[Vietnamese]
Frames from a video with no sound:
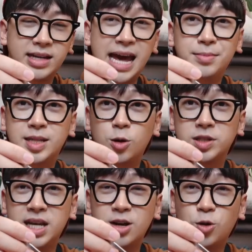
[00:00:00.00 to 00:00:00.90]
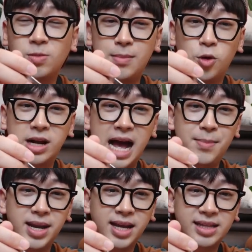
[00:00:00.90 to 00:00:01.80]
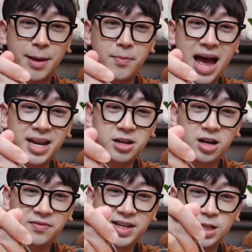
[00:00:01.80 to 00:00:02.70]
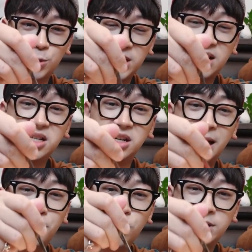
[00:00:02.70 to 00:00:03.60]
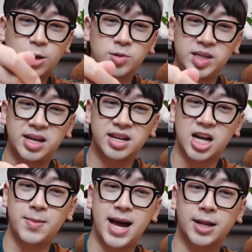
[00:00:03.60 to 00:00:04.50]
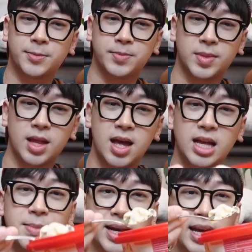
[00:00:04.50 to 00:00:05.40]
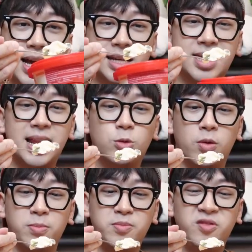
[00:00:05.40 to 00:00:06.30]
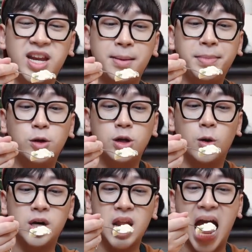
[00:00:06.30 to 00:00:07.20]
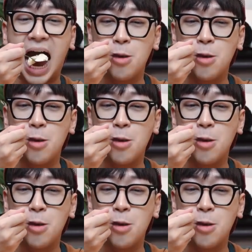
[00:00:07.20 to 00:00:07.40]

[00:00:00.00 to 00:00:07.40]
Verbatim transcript: kem sầu riêng cũng là một cái mà ninh tập ăn được cái vị sầu riêng ngửi cái mùi sầu riêng nha các bạn nhưng mà ninh thấy sự ăn của vinamilk nhiều hơn